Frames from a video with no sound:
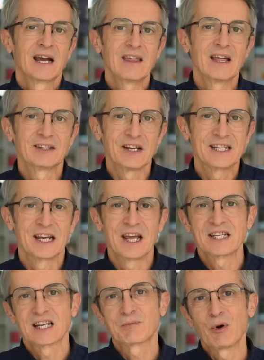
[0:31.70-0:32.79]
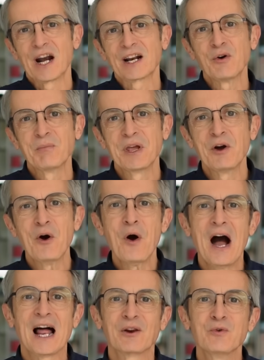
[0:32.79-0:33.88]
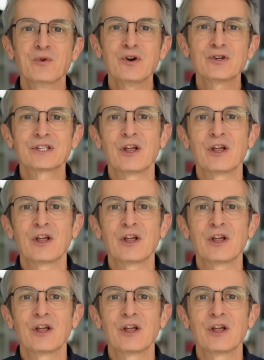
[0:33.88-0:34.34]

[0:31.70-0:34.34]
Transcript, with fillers: Quédate si quieres explorar conmigo algunos